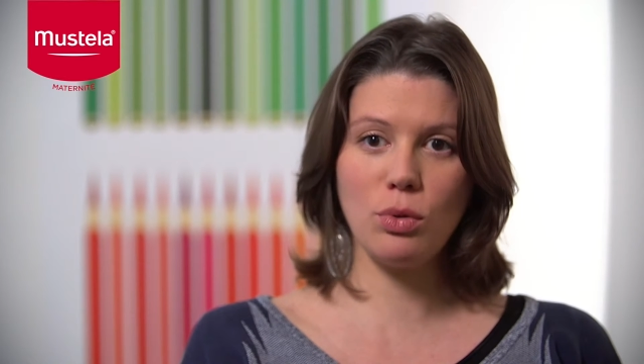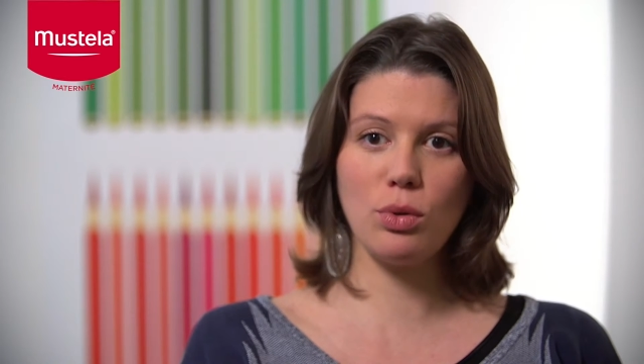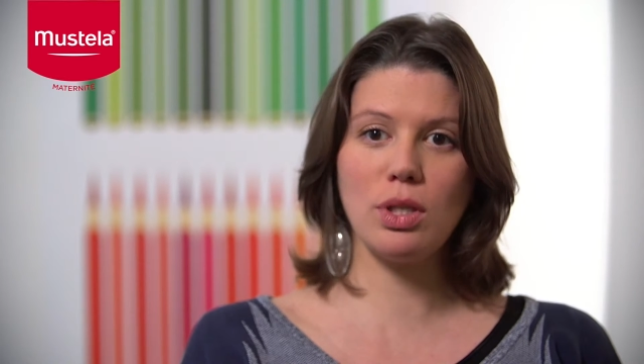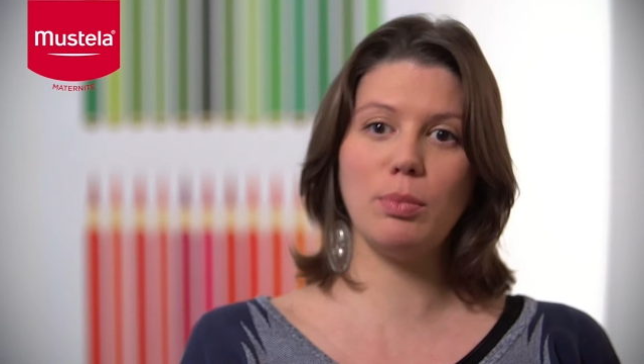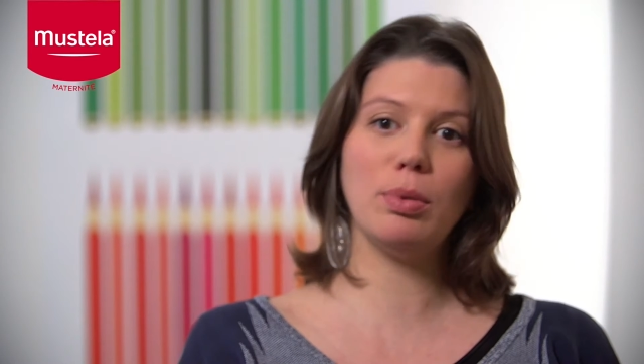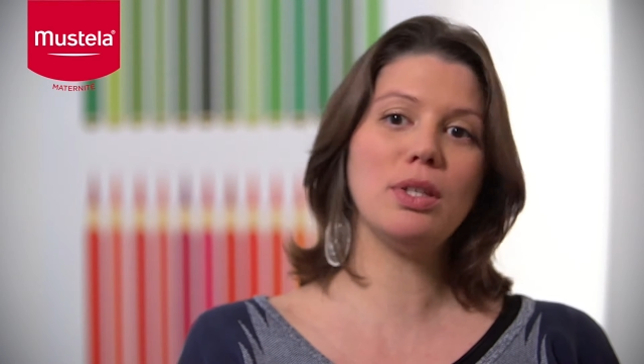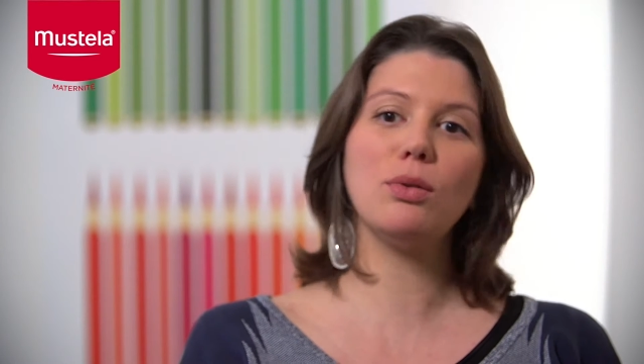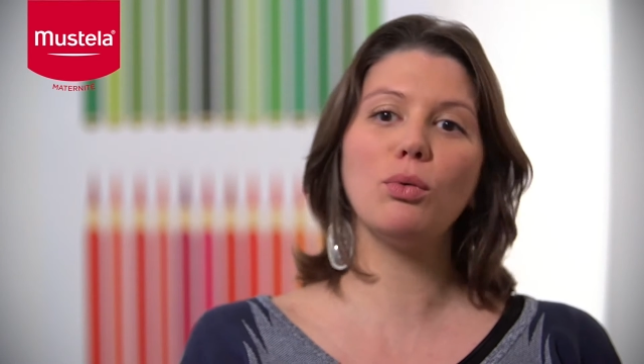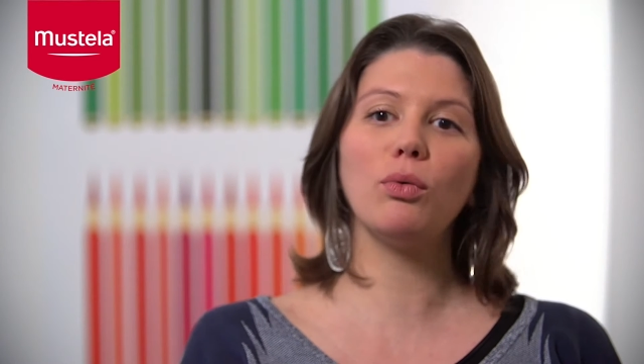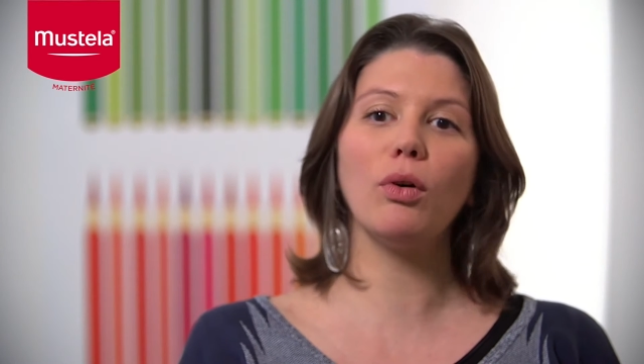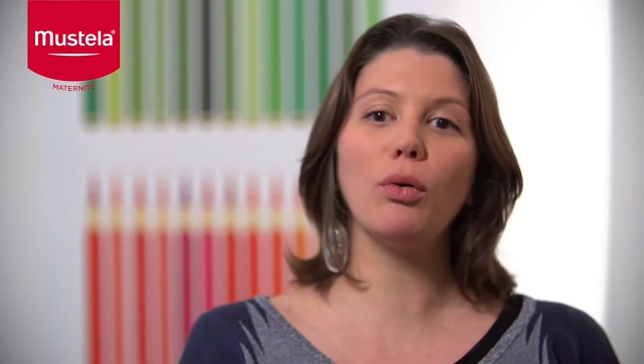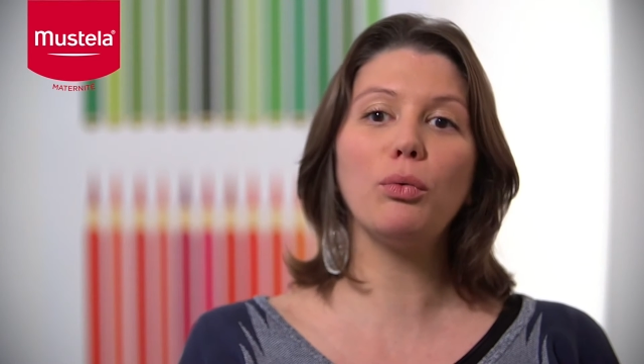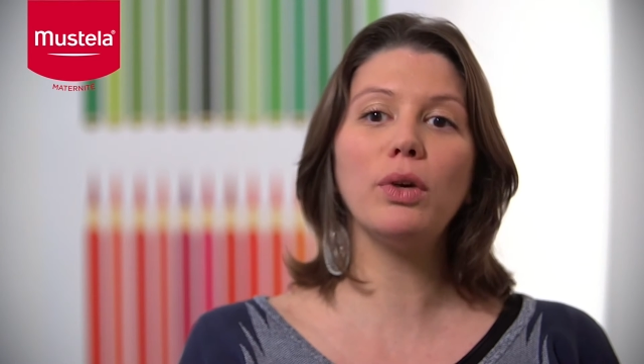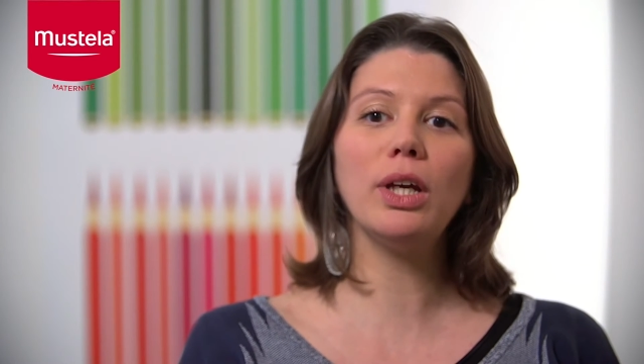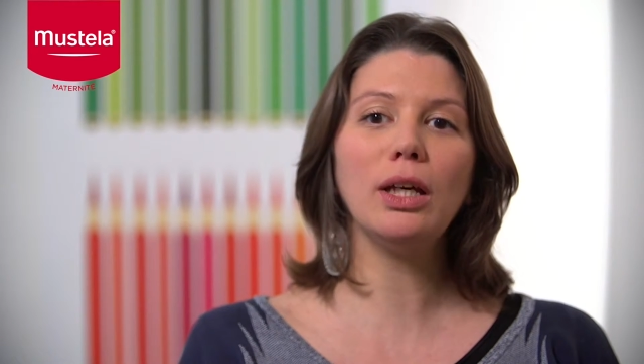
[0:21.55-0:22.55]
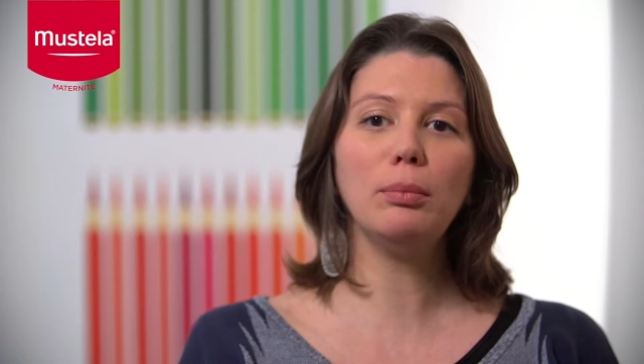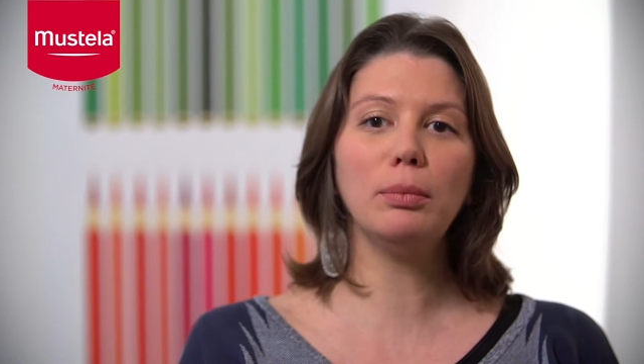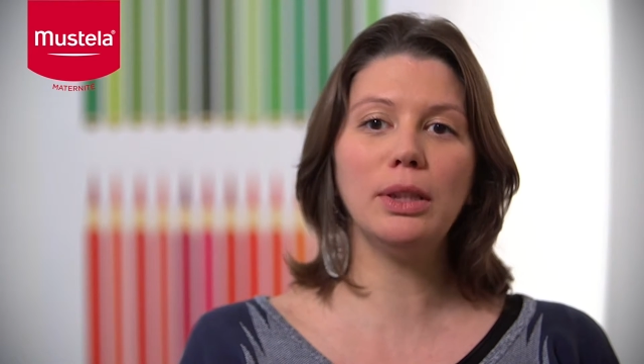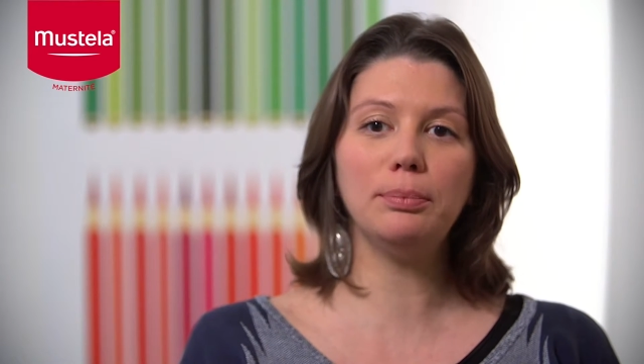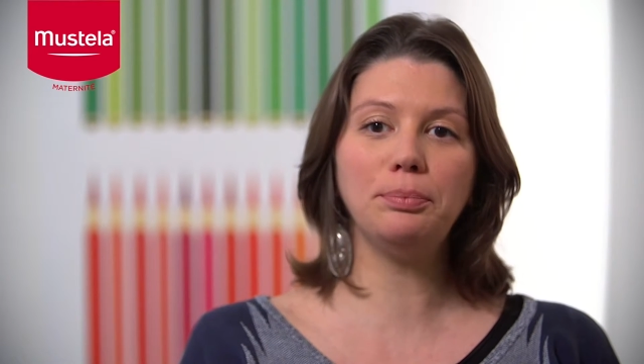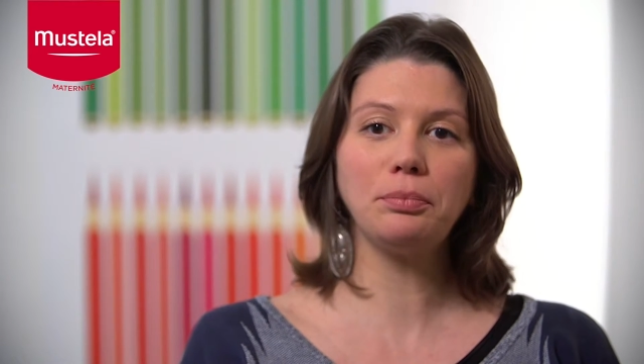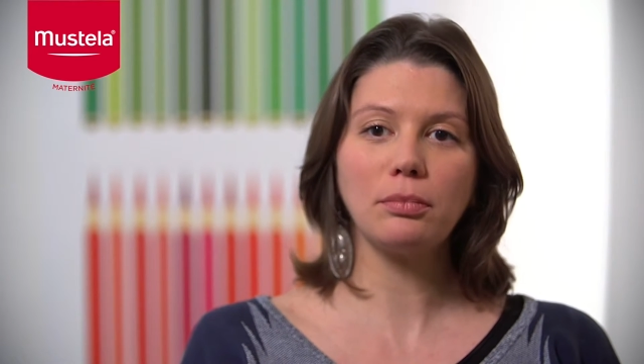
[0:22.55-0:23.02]
Je ne sais pas si on va en faire,
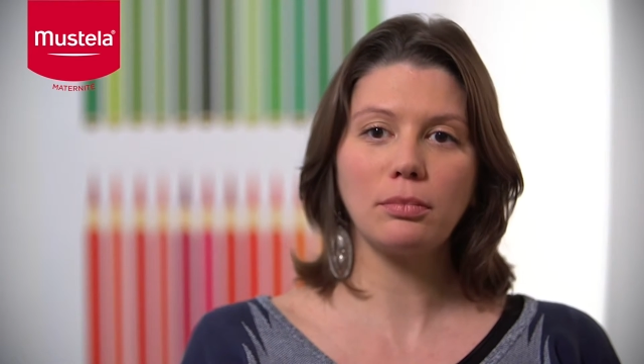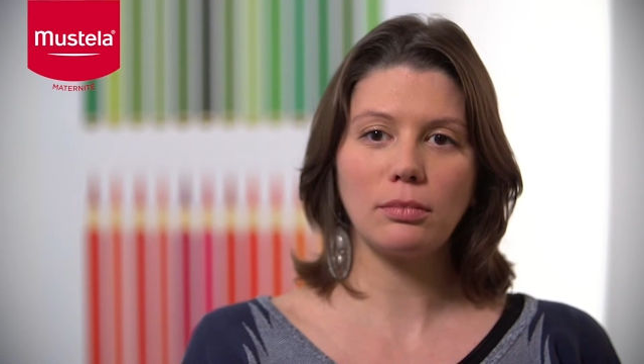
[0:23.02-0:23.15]
mais